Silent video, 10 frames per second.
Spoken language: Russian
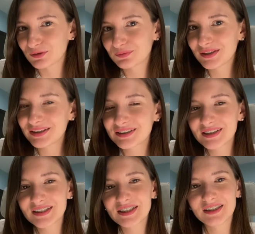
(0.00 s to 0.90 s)
Это,
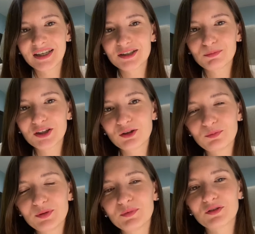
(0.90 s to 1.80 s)
кстати, одна из моих
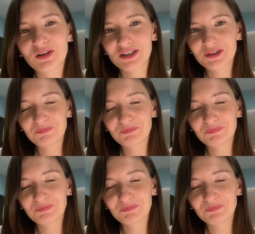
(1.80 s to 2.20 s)
любимых фраз.